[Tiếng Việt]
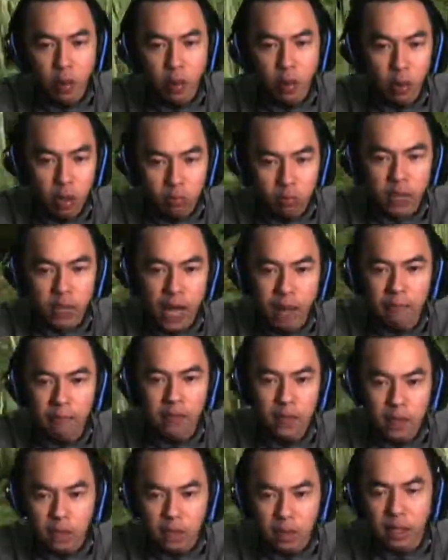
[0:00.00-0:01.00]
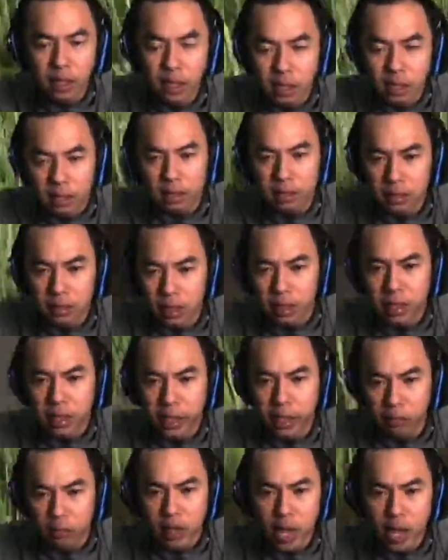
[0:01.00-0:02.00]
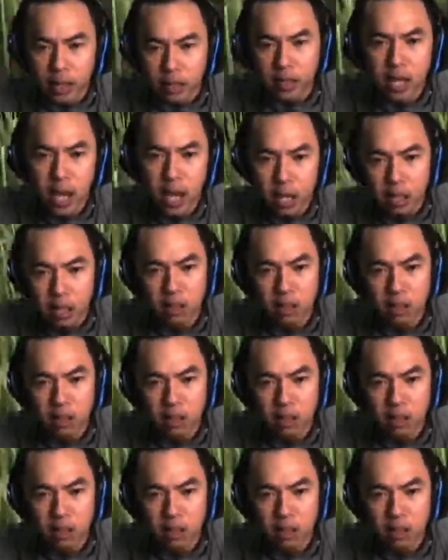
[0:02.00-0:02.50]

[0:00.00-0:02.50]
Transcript: giả bộ đồng cảm với thằng kia để kéo dài thời